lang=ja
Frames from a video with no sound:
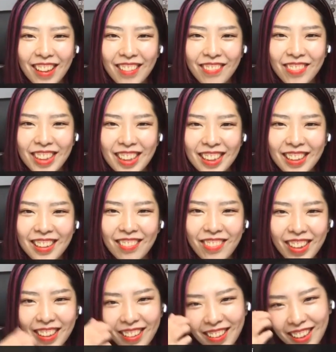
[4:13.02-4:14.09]
ワンピースっ
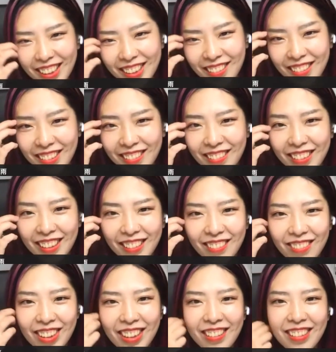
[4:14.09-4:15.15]
て便利ですよね。服着
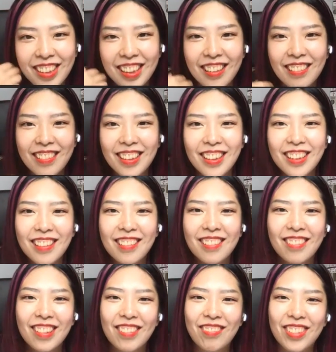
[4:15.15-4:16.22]
のめんどくさい時に着
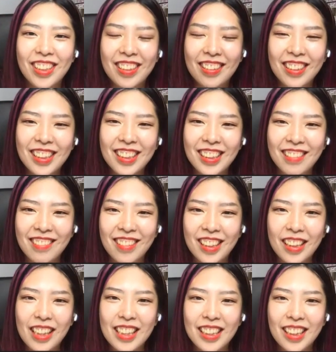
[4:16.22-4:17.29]
るのワンピース一着
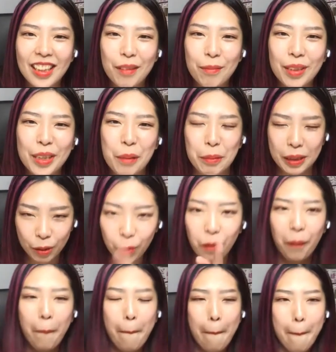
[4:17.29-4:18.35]
ひたすら着ました。
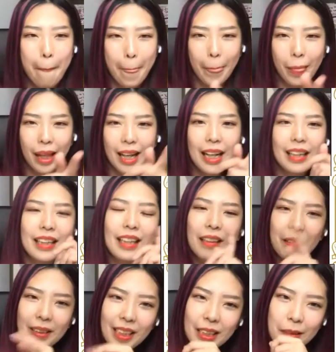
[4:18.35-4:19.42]
そう
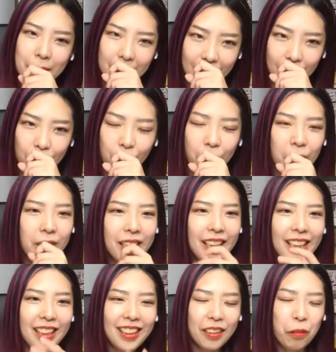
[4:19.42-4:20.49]
なんか私はね、
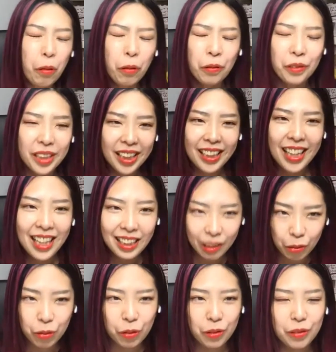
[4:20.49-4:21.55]
コーデ、コー
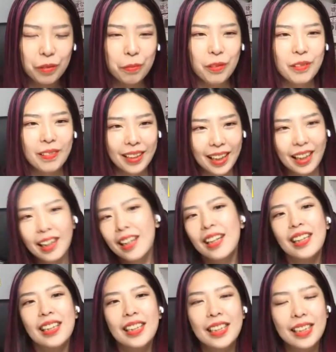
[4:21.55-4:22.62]
ディネートというものが
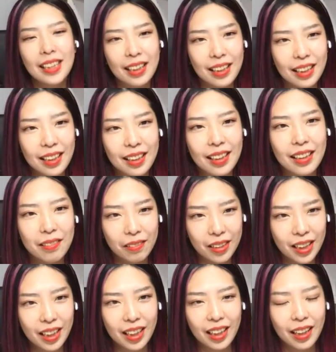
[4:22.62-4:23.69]
一切できない
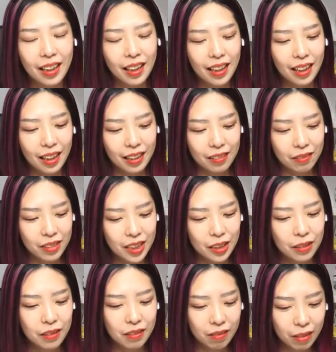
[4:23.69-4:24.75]
ので、あの、
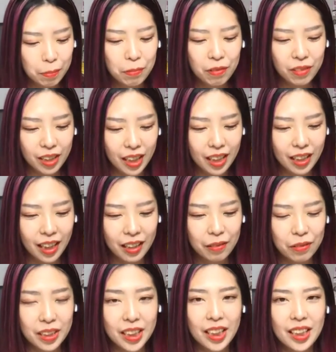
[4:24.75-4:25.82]
私服はもうね、
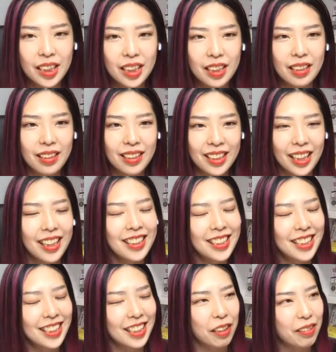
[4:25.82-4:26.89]
あの、ジャージ、
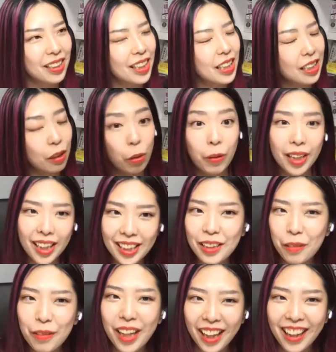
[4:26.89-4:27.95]
ジャージっていうか何、
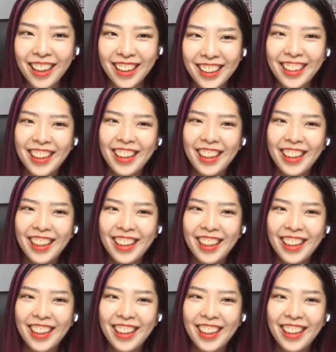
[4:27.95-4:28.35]
トレーニングウェア